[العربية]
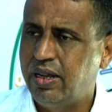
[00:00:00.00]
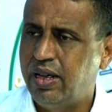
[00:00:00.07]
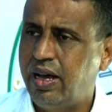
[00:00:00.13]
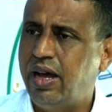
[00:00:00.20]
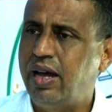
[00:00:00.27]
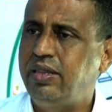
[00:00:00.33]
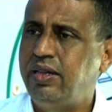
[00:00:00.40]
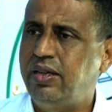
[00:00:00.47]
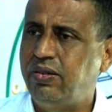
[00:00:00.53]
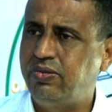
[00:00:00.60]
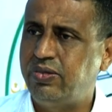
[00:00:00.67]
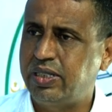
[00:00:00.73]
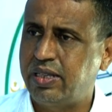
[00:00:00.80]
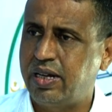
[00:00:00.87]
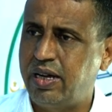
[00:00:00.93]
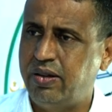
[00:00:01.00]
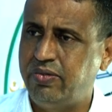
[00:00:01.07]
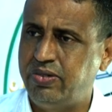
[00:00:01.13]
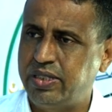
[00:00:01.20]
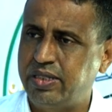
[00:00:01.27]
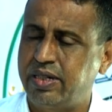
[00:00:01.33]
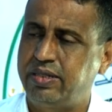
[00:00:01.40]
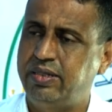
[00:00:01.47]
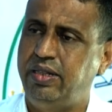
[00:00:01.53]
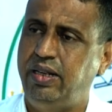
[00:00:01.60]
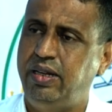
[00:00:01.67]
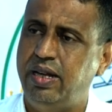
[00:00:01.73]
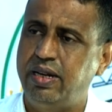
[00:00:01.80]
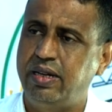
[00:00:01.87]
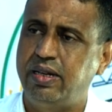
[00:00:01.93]
هذه الفترة فترة
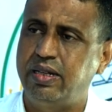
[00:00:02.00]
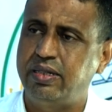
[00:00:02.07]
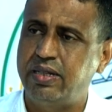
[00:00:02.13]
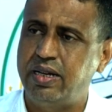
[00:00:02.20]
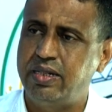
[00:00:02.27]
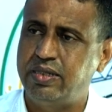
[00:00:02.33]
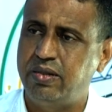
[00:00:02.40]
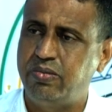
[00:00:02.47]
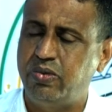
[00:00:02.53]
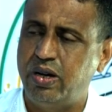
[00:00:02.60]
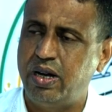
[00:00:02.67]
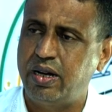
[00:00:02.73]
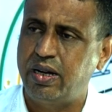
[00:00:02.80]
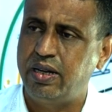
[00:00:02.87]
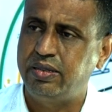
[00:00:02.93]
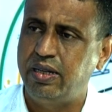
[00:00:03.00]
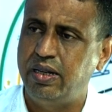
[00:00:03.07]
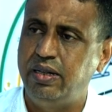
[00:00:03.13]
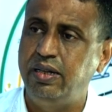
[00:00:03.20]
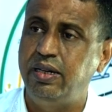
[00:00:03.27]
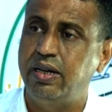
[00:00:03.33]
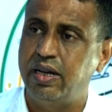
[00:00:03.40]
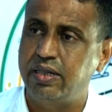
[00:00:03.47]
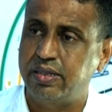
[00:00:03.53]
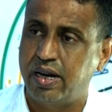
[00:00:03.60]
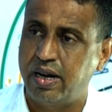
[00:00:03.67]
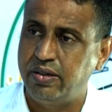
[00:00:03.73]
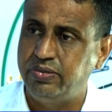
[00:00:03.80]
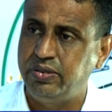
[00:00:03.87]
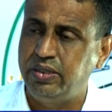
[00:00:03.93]
إعلان النتائج المؤقتة
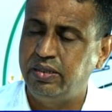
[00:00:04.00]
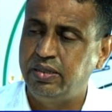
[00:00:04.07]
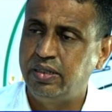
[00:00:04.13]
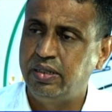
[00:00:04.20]
للأطراف